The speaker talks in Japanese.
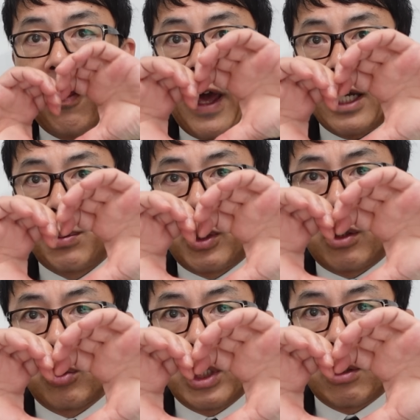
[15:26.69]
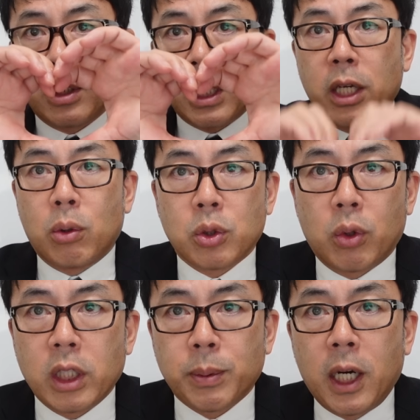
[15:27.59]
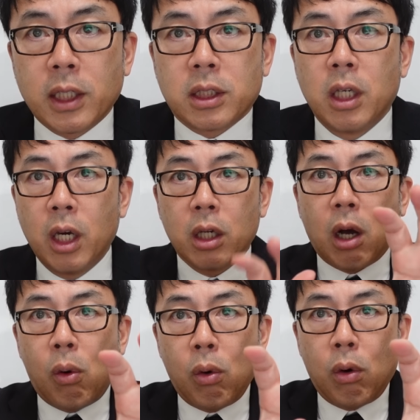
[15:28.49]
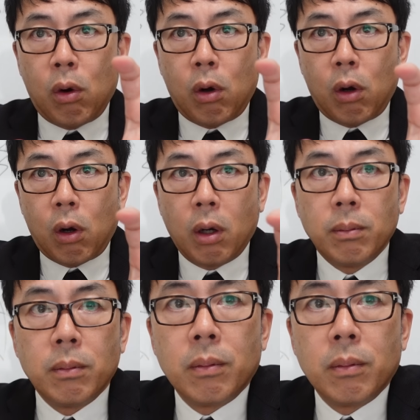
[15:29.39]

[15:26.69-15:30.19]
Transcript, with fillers: Thanks ボタンでご支援ください。よろしくお願いします。ガオー